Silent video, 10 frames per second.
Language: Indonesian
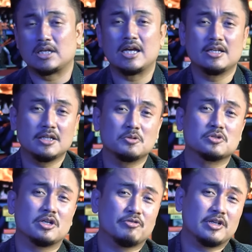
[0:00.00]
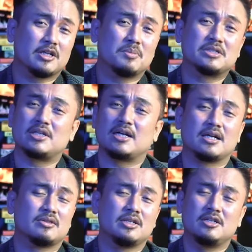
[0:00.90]
Selain itu, saya pikir
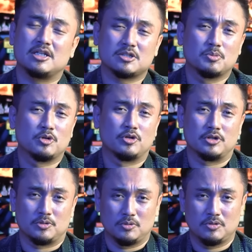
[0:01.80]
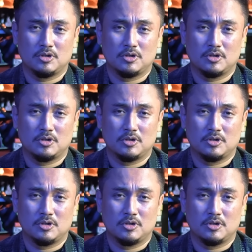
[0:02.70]
masyarakat tidak sebodoh itu.